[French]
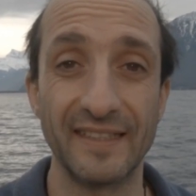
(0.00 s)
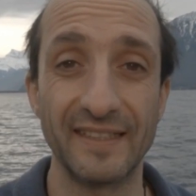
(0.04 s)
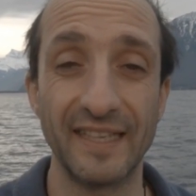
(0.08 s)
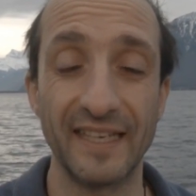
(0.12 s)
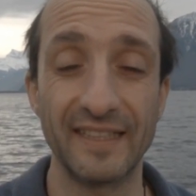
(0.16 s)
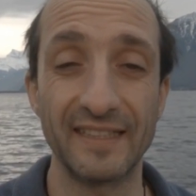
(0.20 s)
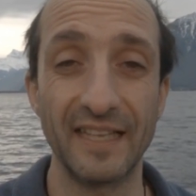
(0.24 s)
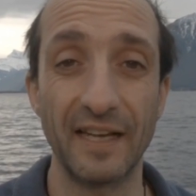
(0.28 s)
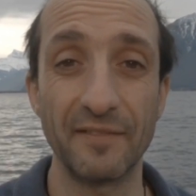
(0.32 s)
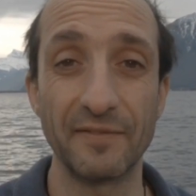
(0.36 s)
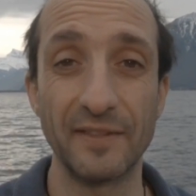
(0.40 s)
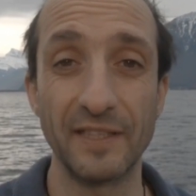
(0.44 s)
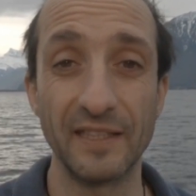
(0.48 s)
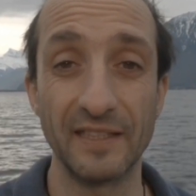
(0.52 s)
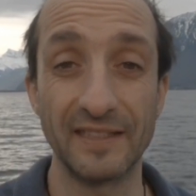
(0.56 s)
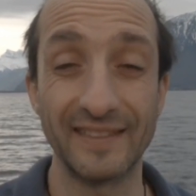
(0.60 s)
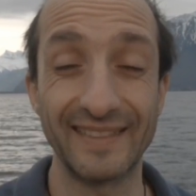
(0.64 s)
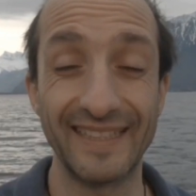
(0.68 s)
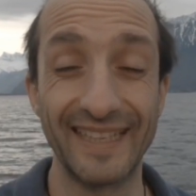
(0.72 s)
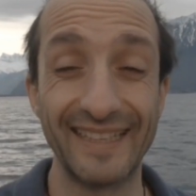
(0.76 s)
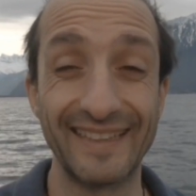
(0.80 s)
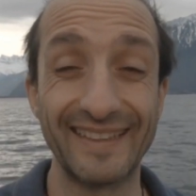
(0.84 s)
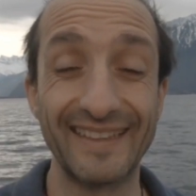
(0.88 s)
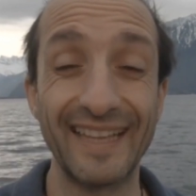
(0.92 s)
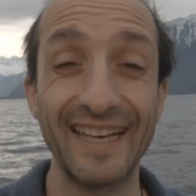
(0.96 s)
cette,
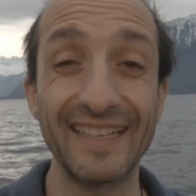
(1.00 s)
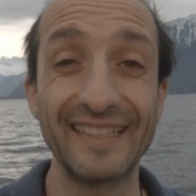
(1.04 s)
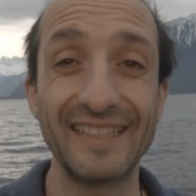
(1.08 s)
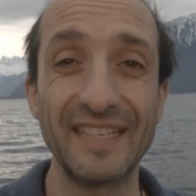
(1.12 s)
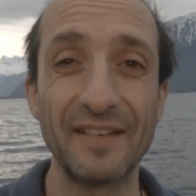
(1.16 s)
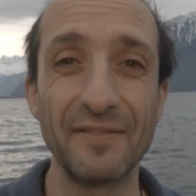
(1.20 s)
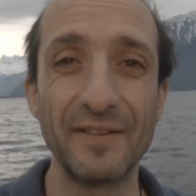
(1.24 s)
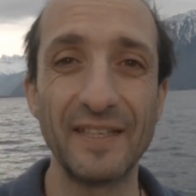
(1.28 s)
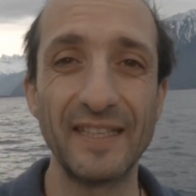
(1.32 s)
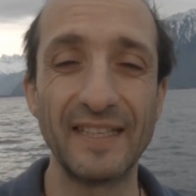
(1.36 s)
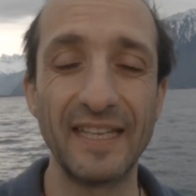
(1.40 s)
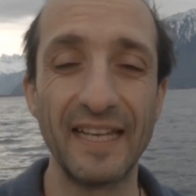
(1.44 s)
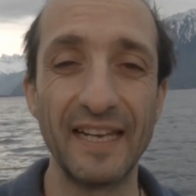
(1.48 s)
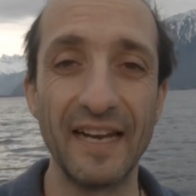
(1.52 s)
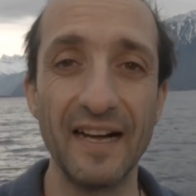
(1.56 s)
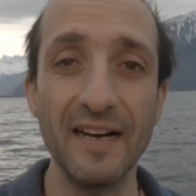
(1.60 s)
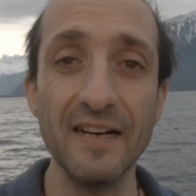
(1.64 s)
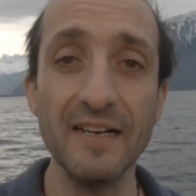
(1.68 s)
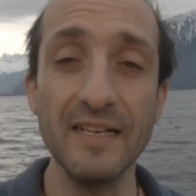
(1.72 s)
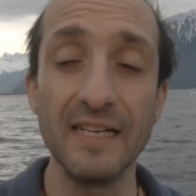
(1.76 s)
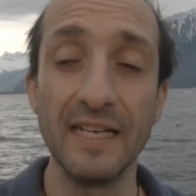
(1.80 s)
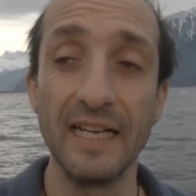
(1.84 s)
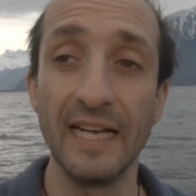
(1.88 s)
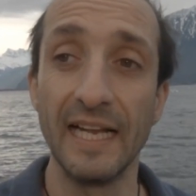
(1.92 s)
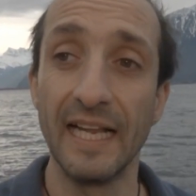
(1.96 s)

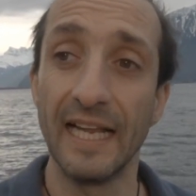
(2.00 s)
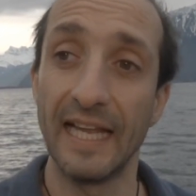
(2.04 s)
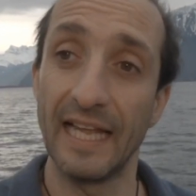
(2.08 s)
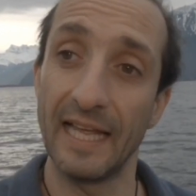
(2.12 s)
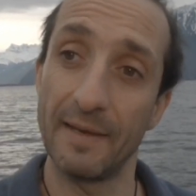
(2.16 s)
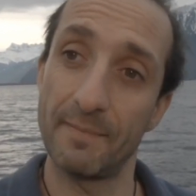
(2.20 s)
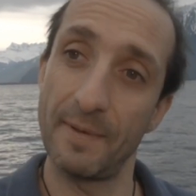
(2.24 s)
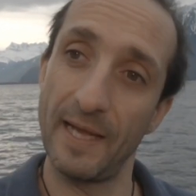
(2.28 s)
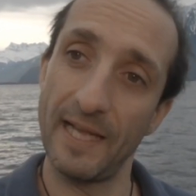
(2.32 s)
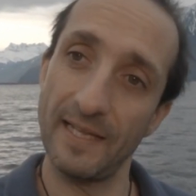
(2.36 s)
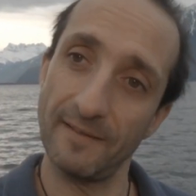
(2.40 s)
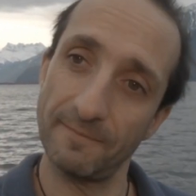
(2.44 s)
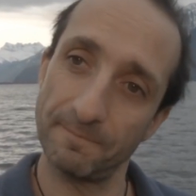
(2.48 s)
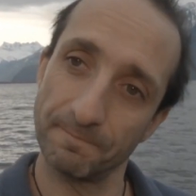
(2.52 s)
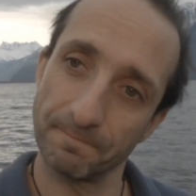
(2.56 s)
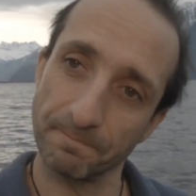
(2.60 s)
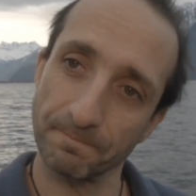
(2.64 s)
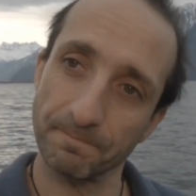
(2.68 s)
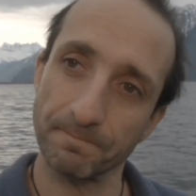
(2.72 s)
activité-là, eh ben,